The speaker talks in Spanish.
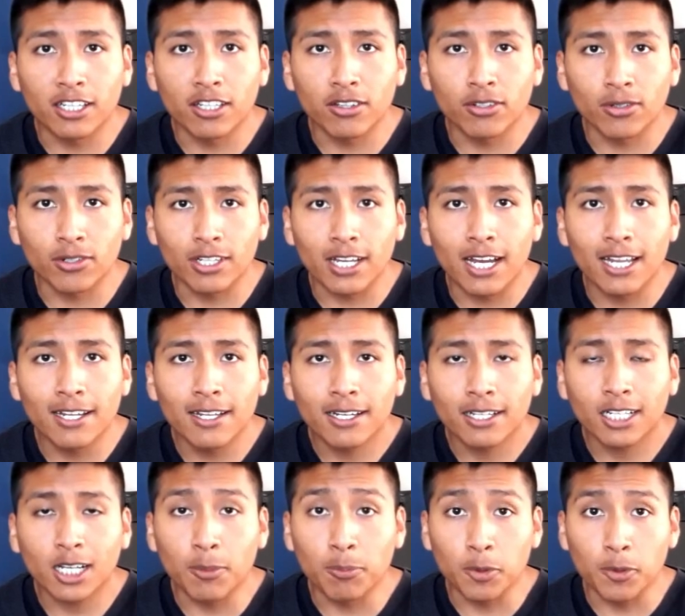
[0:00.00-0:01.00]

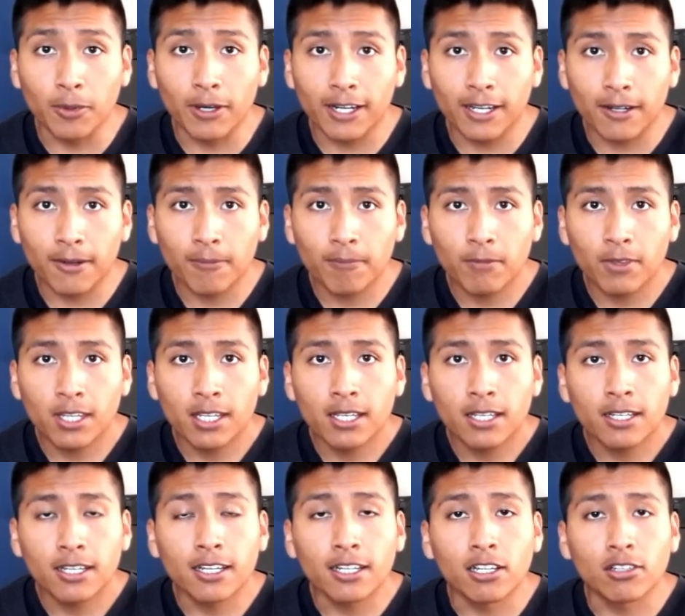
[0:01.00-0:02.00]
editorial Capivara,
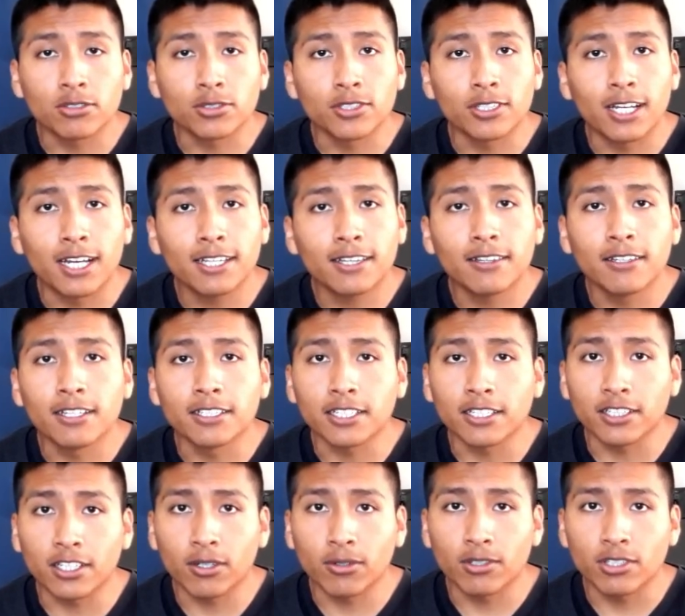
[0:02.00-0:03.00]
en la ciudad de
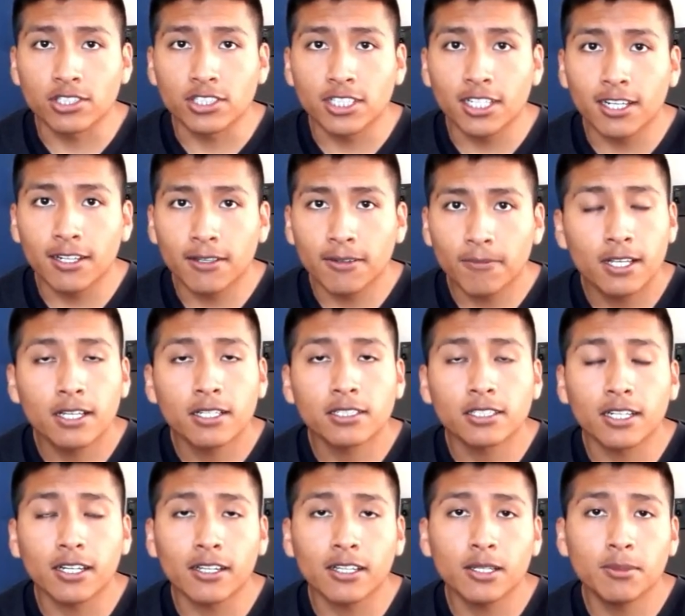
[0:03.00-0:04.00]
Santiago de Chile.
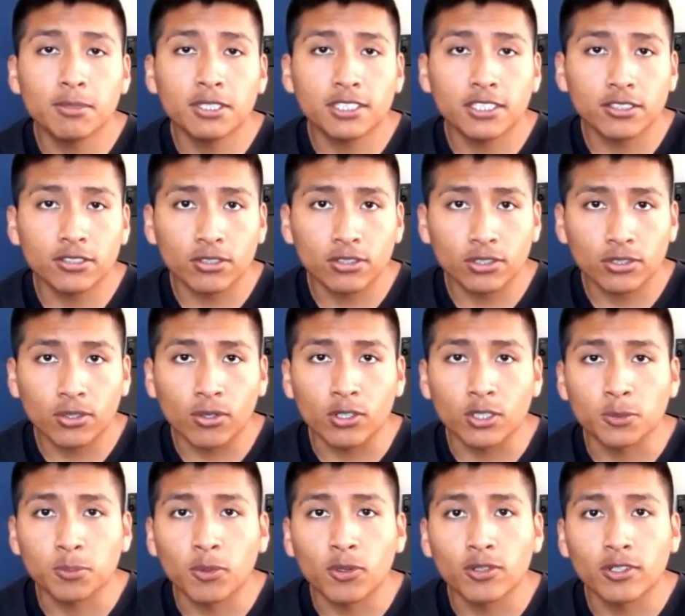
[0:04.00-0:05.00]
Sangre de Mestizos
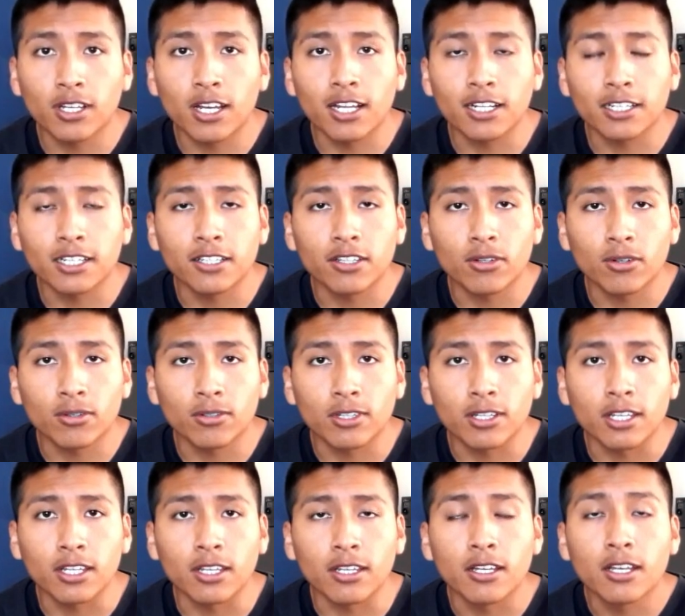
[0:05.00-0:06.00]
corresponde al género
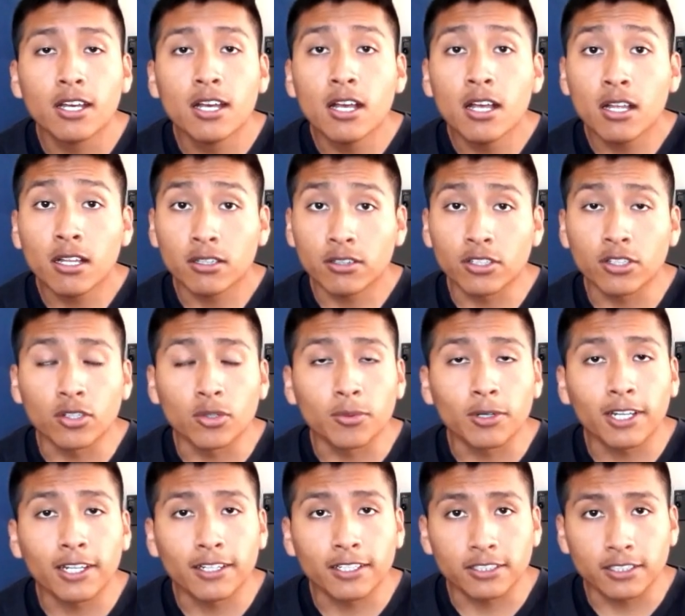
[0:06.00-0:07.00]
de, de
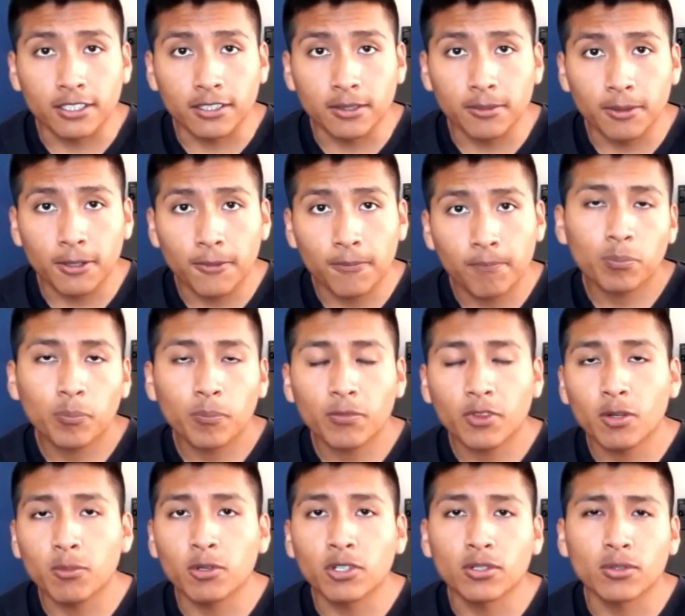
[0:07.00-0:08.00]
novela narrativa.
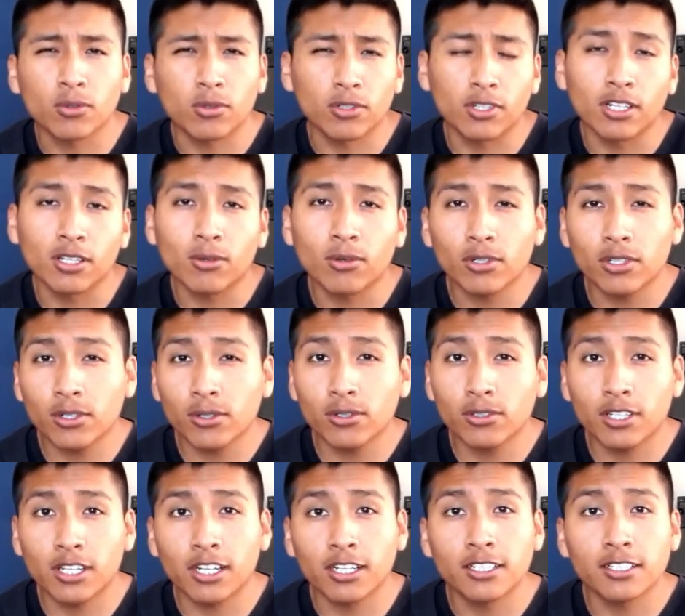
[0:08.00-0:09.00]
Bueno, con el
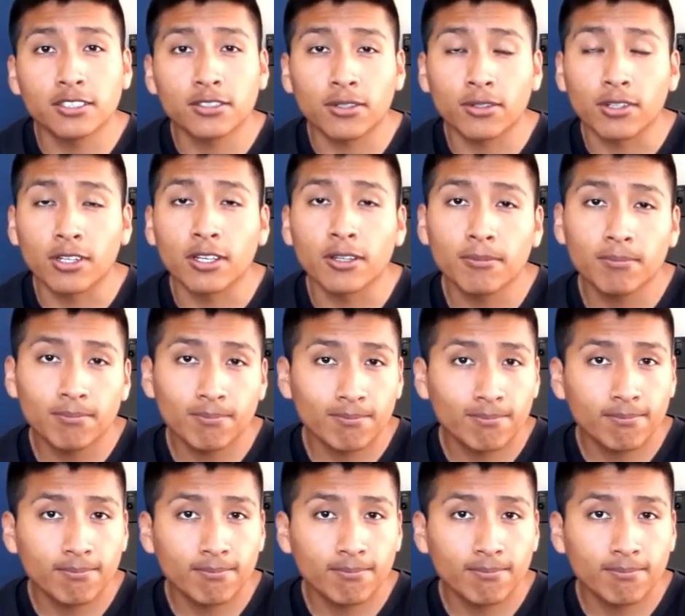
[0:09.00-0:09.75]
código de registro de...